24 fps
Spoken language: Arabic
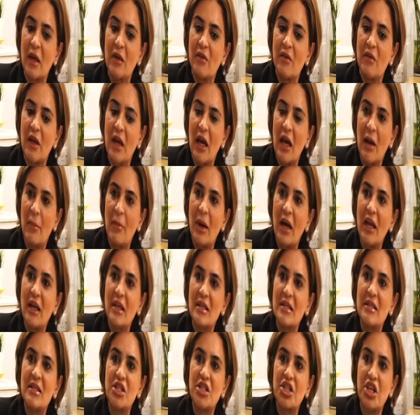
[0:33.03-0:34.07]
في الاعمال
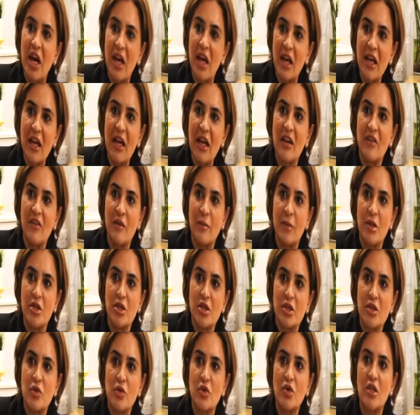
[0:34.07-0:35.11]
الاستشاريه اللي في
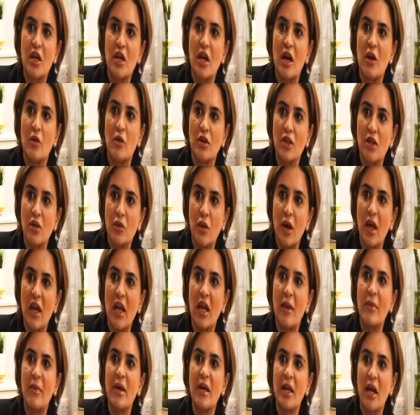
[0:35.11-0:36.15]
مجلس الوزراء او الديوان
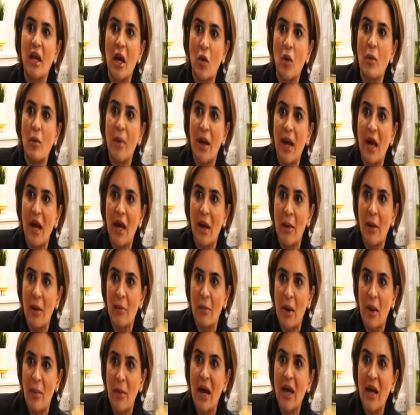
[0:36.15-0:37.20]
الاميري او
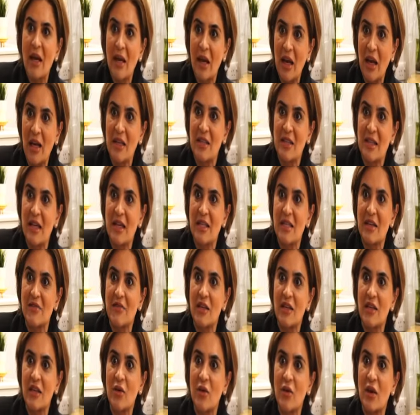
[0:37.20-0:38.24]
الاماكن الحساسه في
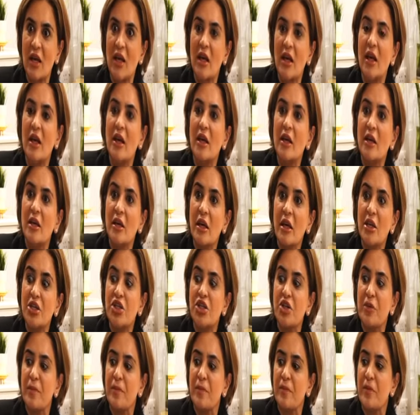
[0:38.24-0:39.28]
الدوله
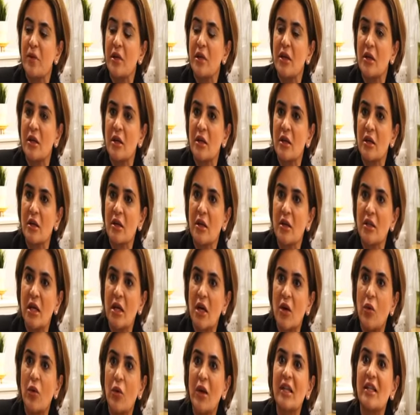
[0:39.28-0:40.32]
يجب آه،
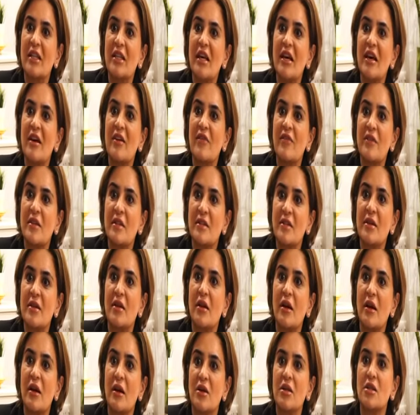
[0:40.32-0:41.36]
تكويتها في
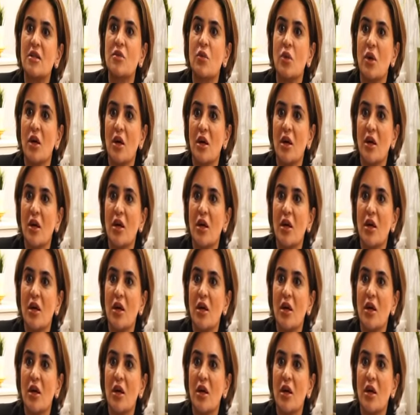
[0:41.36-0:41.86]
السرعه القصوى